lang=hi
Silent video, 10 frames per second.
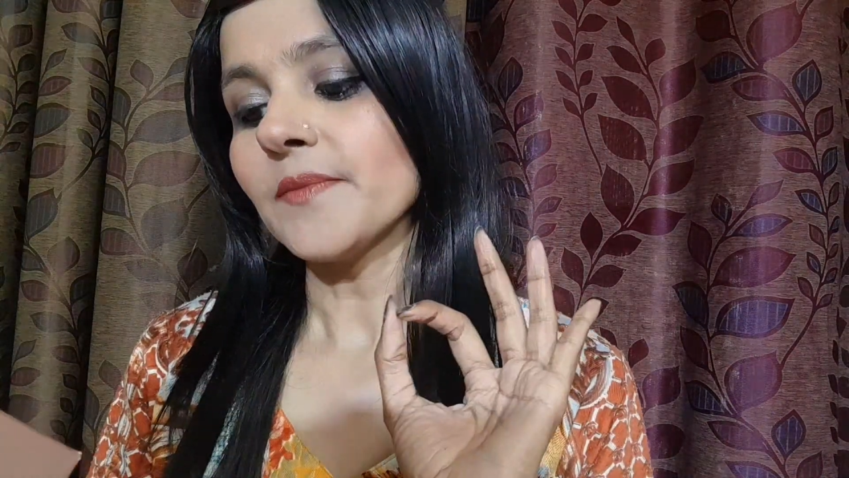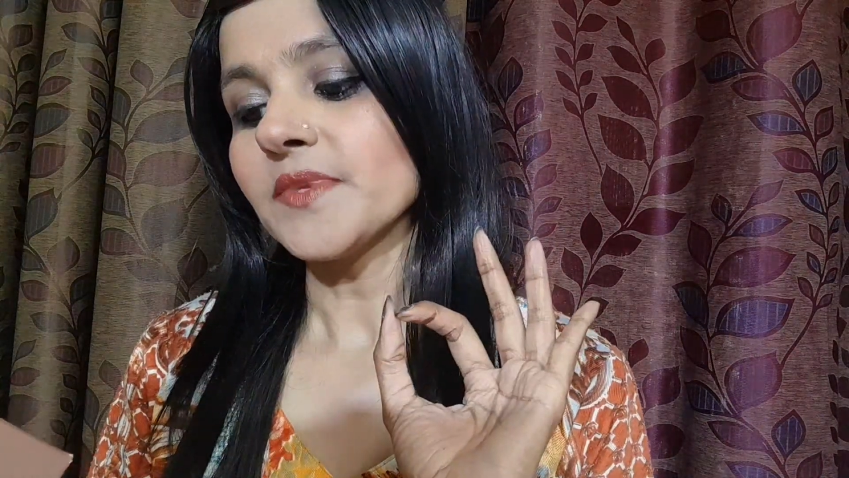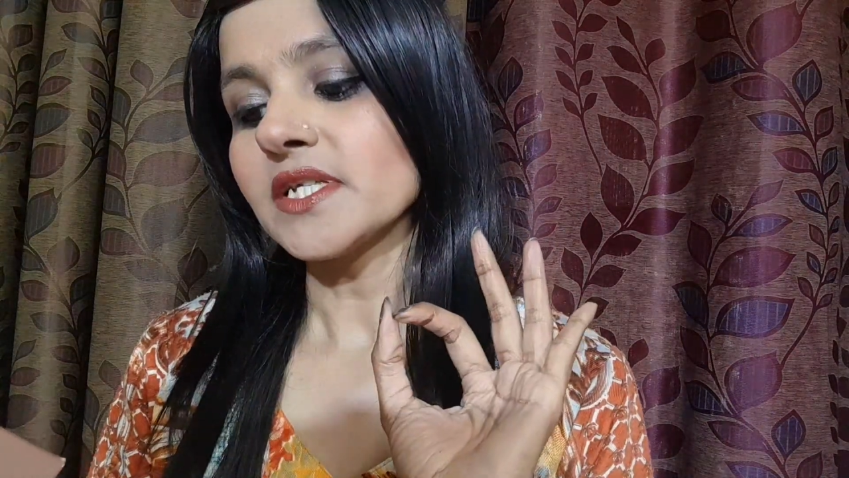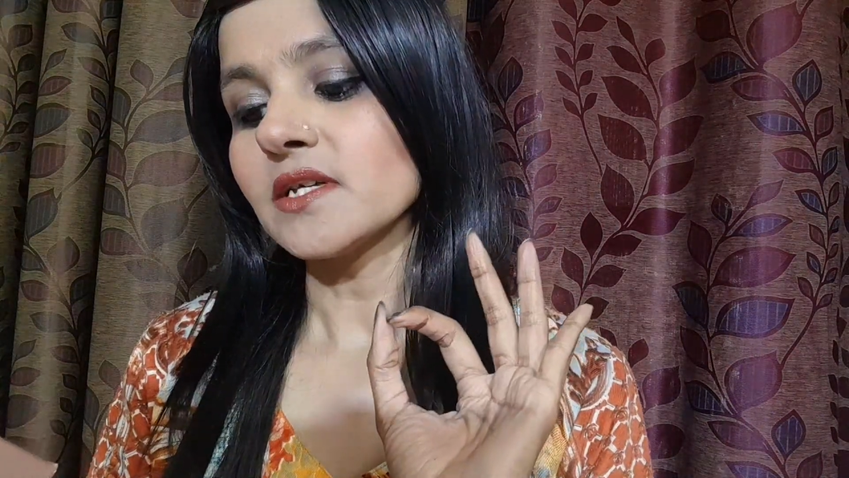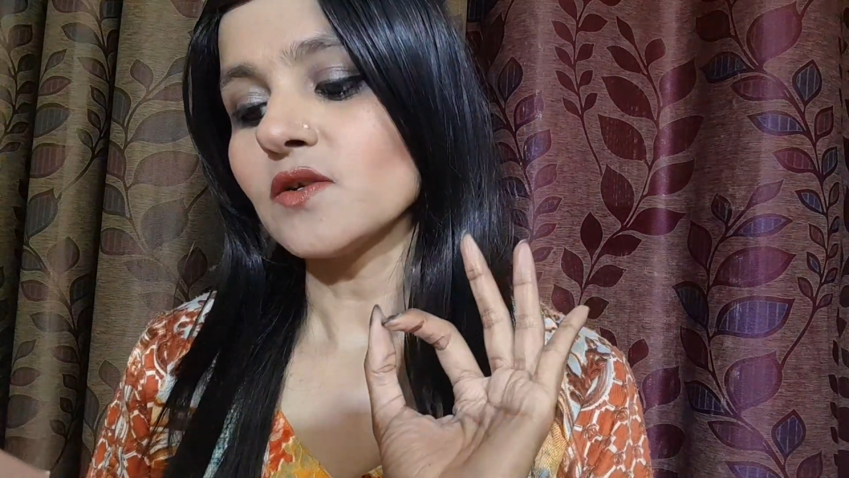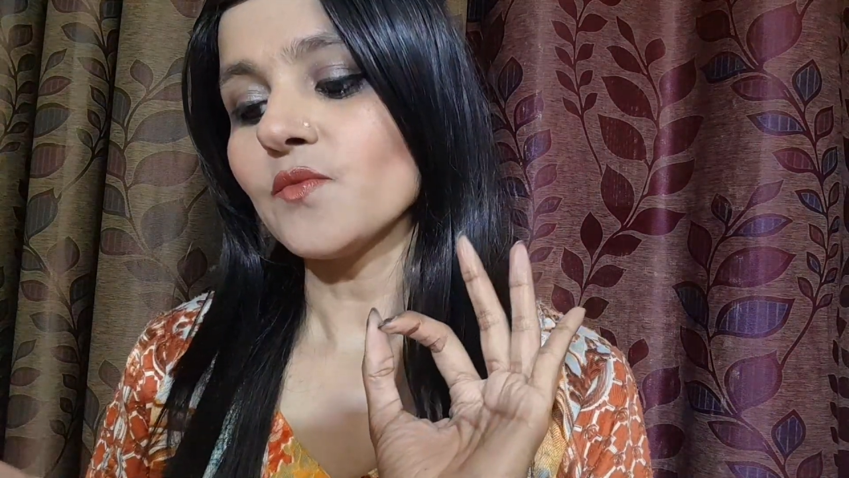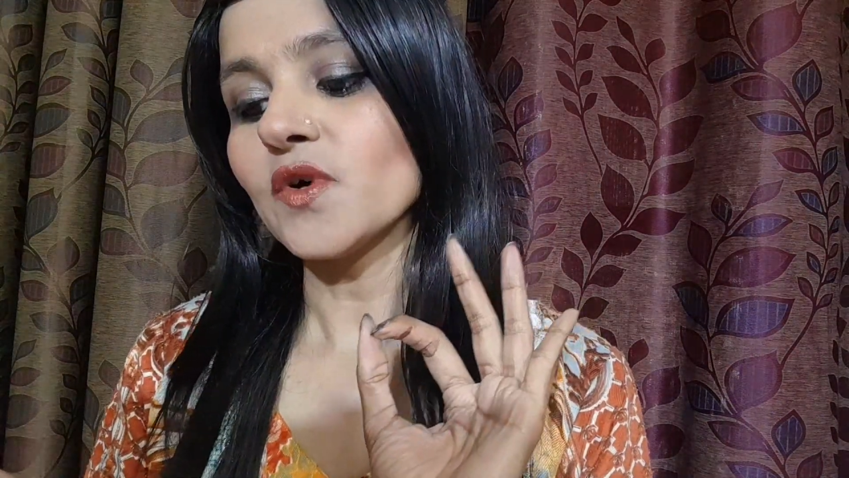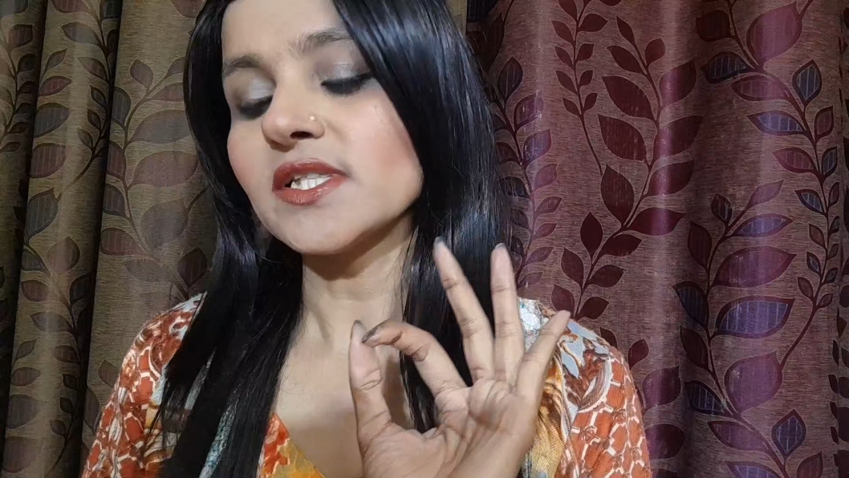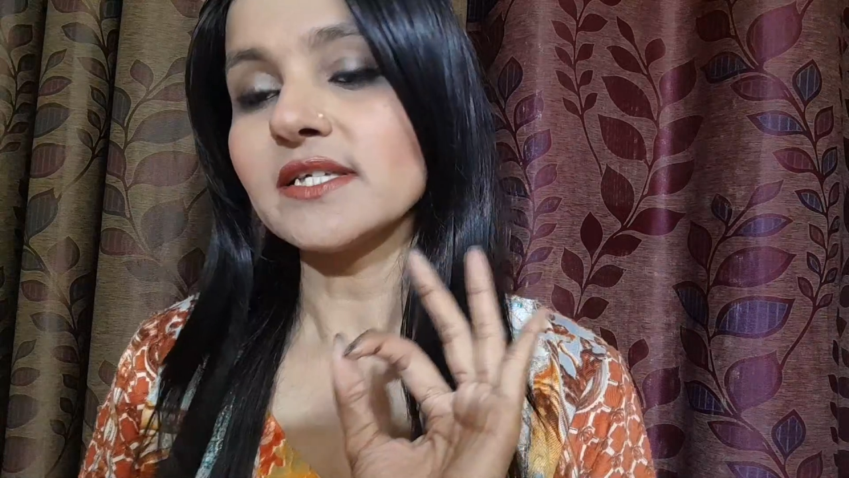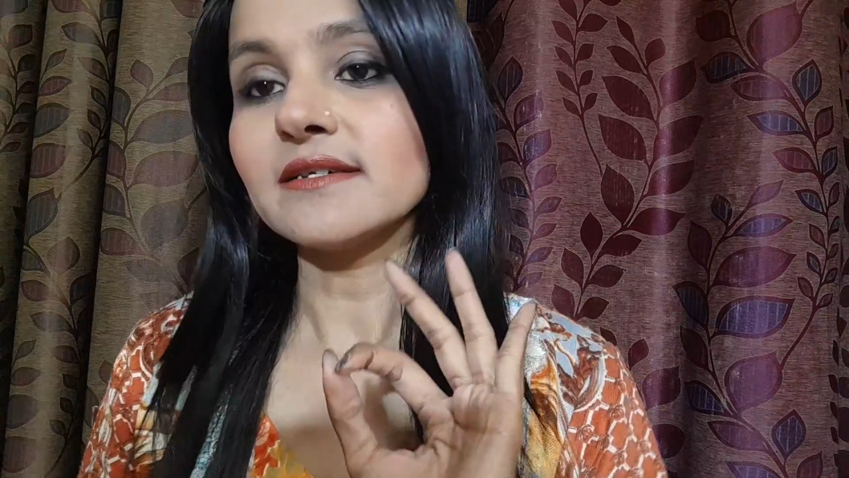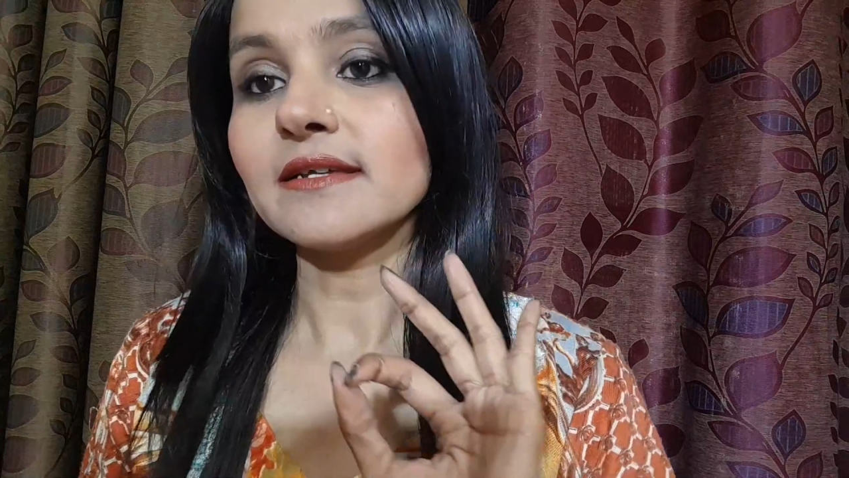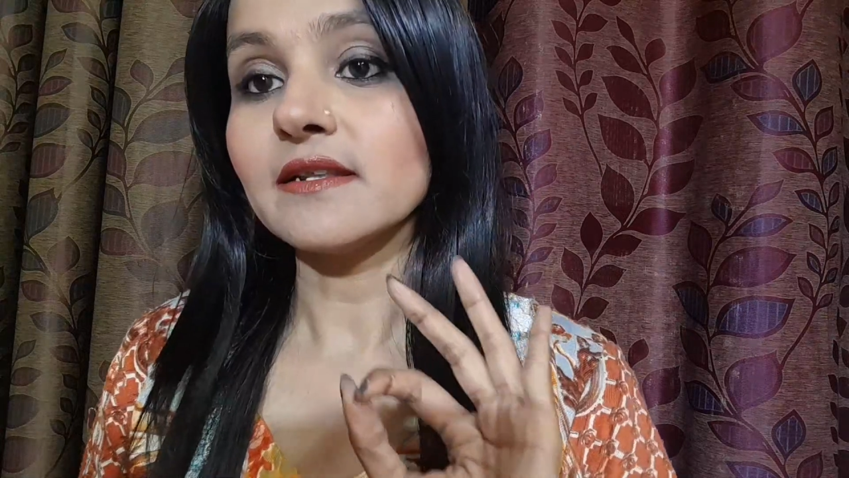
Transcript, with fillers: आपकी स्किन को बहुत ही अच्छे से